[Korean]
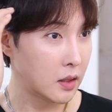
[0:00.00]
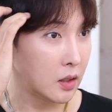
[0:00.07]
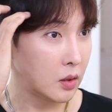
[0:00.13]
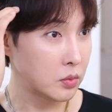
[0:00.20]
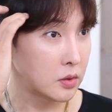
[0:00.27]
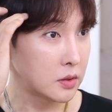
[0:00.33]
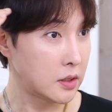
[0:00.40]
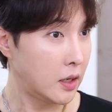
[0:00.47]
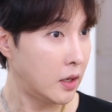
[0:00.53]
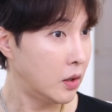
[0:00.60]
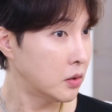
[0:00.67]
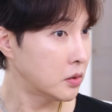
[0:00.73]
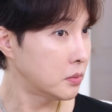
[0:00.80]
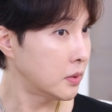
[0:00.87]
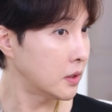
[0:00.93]
여러분들 제
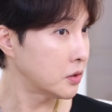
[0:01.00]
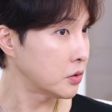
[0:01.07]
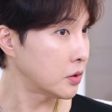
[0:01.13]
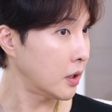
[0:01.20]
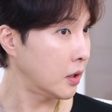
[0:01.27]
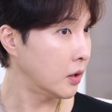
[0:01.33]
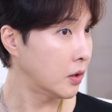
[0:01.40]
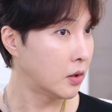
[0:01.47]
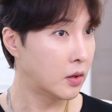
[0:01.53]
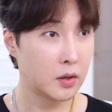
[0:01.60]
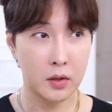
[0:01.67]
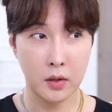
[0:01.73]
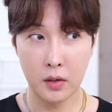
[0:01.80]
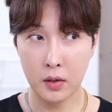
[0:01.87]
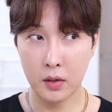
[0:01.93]
헤어 좀 봐주세요
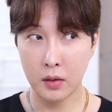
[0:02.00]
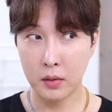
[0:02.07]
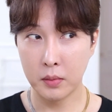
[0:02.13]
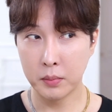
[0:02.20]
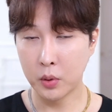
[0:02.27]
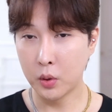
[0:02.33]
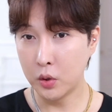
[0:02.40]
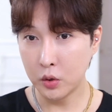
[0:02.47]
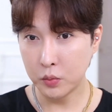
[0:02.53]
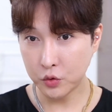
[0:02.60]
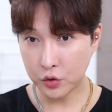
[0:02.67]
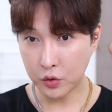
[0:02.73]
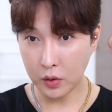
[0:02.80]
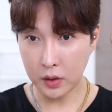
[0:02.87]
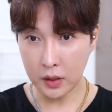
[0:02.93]
볼륨
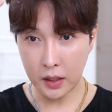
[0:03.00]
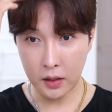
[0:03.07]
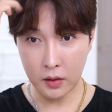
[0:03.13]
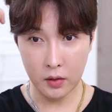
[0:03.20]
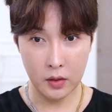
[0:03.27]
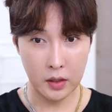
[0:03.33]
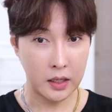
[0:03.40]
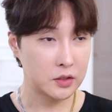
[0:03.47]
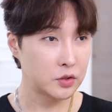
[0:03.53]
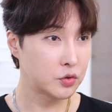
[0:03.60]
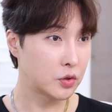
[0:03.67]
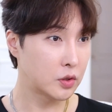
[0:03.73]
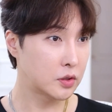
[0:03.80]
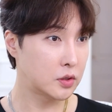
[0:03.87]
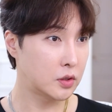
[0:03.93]
죽었나요? 안
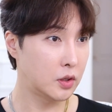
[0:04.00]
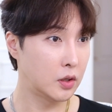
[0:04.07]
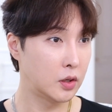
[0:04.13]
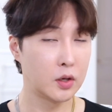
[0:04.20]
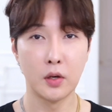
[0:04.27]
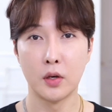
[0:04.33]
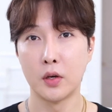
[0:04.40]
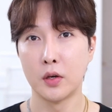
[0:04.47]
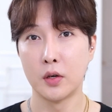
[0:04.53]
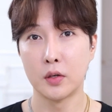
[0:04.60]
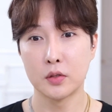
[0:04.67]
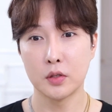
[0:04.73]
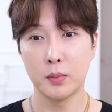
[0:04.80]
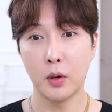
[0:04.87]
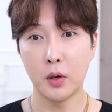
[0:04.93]
죽었죠?
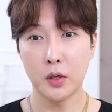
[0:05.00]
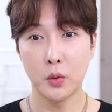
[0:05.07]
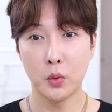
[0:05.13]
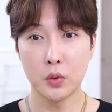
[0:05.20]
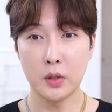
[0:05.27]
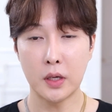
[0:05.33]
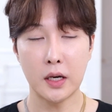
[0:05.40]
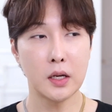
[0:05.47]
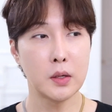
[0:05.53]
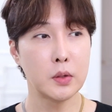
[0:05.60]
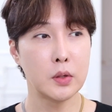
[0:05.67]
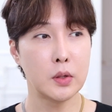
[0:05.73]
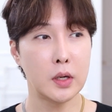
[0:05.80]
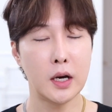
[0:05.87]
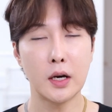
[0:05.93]
저 머리 오늘
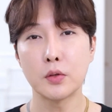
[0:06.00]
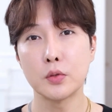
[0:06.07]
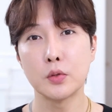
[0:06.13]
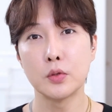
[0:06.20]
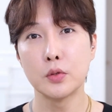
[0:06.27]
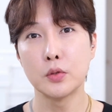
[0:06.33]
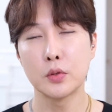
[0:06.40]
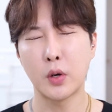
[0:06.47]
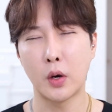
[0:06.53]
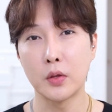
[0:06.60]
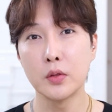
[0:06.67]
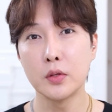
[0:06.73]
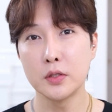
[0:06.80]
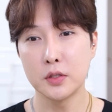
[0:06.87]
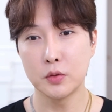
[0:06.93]
하루, 하루
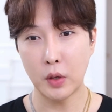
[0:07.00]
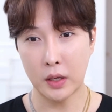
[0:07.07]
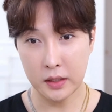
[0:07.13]
건들지도